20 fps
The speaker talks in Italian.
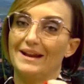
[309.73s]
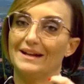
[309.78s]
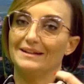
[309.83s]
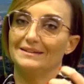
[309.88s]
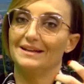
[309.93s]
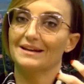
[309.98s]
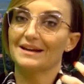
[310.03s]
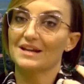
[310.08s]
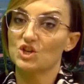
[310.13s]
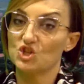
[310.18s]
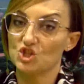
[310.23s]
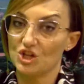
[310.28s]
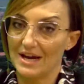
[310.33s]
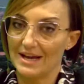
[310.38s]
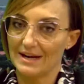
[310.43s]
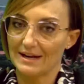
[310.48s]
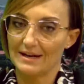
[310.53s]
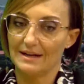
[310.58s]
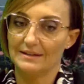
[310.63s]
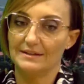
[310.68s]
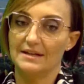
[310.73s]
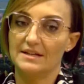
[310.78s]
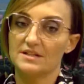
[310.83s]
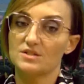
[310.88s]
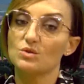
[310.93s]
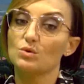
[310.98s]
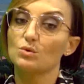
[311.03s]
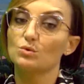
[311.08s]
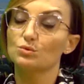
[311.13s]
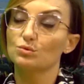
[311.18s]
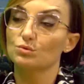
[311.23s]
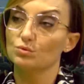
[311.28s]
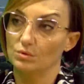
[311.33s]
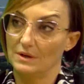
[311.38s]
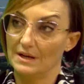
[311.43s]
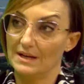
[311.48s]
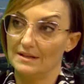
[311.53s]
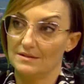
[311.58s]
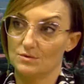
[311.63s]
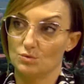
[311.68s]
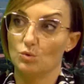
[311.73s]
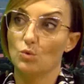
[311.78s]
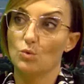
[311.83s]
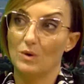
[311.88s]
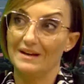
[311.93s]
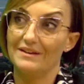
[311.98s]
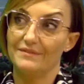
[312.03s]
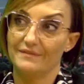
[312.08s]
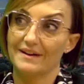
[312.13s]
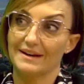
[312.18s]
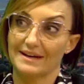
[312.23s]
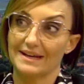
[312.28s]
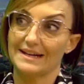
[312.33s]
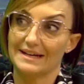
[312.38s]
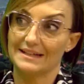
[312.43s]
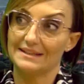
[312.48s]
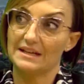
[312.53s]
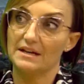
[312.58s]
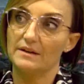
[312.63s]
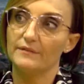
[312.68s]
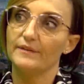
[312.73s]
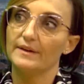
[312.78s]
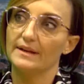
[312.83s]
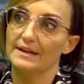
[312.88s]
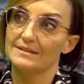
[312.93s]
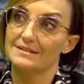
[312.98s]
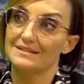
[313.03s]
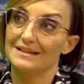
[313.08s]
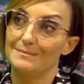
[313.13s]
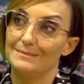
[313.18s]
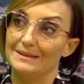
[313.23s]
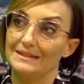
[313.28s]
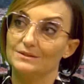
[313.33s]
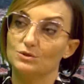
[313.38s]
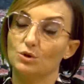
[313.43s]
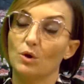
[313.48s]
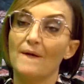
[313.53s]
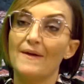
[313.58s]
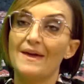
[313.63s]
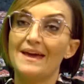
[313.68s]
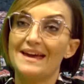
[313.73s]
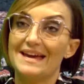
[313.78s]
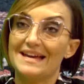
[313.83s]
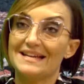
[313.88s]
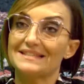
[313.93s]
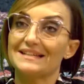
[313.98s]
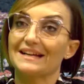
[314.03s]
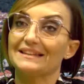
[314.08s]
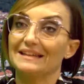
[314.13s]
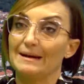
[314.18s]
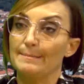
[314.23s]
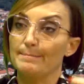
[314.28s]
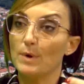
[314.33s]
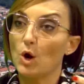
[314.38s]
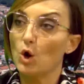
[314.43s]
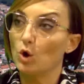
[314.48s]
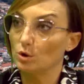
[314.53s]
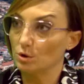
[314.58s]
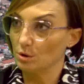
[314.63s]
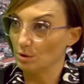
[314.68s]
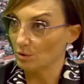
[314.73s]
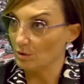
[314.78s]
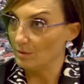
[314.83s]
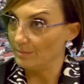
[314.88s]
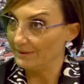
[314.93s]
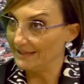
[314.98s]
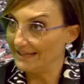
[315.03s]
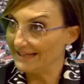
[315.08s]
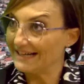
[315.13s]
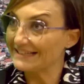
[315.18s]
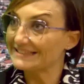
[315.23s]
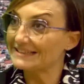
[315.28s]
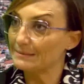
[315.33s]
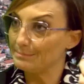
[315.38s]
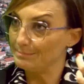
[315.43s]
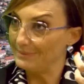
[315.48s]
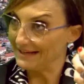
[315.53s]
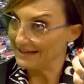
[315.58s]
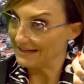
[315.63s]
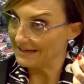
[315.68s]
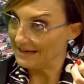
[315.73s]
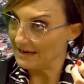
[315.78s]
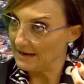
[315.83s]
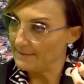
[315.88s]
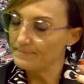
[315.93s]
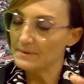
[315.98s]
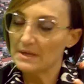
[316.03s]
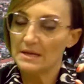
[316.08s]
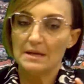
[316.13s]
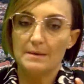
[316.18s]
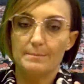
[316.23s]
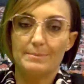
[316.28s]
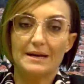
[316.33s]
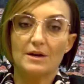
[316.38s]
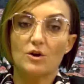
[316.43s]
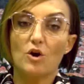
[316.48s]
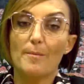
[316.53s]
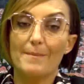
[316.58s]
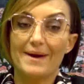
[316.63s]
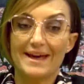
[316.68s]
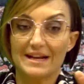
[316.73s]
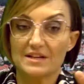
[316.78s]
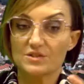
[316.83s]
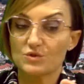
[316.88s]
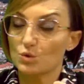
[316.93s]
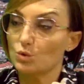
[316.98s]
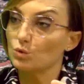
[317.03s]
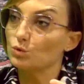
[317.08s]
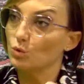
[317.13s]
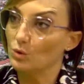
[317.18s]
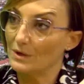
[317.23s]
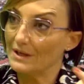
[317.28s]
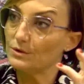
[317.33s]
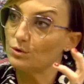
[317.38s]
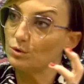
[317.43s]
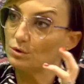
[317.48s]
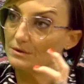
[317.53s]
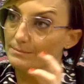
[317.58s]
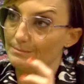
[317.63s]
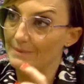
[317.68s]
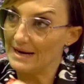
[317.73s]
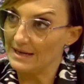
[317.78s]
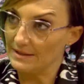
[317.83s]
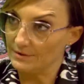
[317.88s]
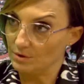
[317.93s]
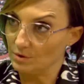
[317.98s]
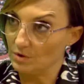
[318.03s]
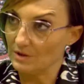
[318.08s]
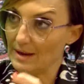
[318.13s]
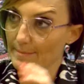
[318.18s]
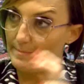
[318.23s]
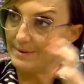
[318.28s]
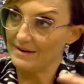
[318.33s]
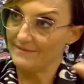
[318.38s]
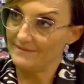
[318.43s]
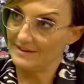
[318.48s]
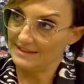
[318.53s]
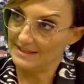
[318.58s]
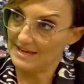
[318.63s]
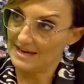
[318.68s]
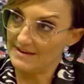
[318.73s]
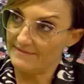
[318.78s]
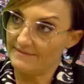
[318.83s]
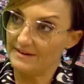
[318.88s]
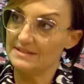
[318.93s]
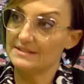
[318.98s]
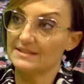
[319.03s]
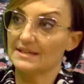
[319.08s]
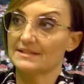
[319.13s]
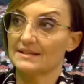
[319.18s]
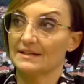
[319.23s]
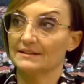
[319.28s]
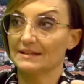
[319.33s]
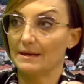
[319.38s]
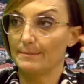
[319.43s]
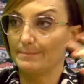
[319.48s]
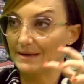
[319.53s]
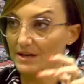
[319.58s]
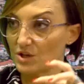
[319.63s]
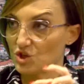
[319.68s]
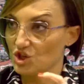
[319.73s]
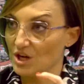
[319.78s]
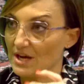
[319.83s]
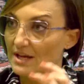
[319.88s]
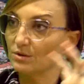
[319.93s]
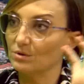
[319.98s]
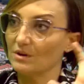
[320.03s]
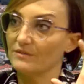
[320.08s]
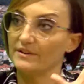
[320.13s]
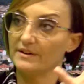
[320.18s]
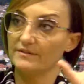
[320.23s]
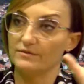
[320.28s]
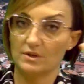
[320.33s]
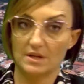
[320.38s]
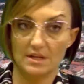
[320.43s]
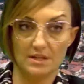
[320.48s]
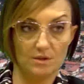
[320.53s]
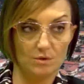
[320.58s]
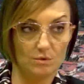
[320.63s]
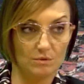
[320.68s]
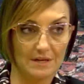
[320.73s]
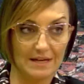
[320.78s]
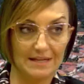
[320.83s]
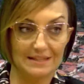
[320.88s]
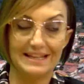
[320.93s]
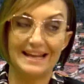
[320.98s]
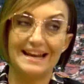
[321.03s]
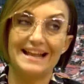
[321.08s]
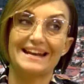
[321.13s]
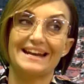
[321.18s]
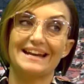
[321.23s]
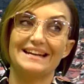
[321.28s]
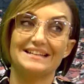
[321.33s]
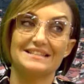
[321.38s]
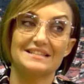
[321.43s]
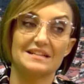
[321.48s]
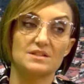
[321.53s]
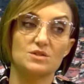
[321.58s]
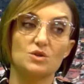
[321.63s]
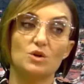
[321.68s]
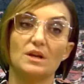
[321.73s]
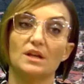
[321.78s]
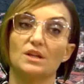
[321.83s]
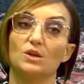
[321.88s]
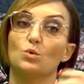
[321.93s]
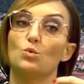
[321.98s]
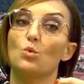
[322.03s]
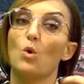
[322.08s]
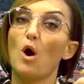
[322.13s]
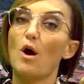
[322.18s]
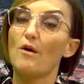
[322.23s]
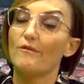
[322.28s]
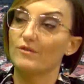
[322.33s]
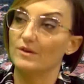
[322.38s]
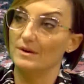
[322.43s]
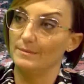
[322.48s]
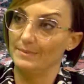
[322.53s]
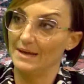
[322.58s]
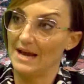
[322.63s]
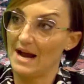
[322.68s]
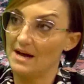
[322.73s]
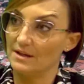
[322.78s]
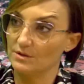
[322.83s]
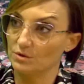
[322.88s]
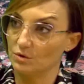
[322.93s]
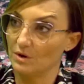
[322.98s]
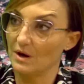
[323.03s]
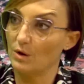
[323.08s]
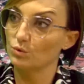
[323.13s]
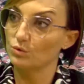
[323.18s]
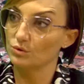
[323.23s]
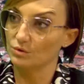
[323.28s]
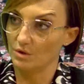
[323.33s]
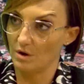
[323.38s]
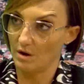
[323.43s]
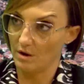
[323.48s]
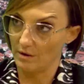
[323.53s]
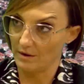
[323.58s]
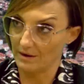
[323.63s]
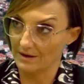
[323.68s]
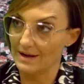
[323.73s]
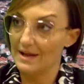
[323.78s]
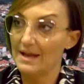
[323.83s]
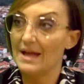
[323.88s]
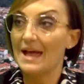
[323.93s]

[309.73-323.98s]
di ricerca delle strutture su quali far ricadere il finanziamento è stata molto complicata perché per come era strutturato il bando che prevedeva il 60% a favore una, della realizzazione di un nuovo impianto outdoor sì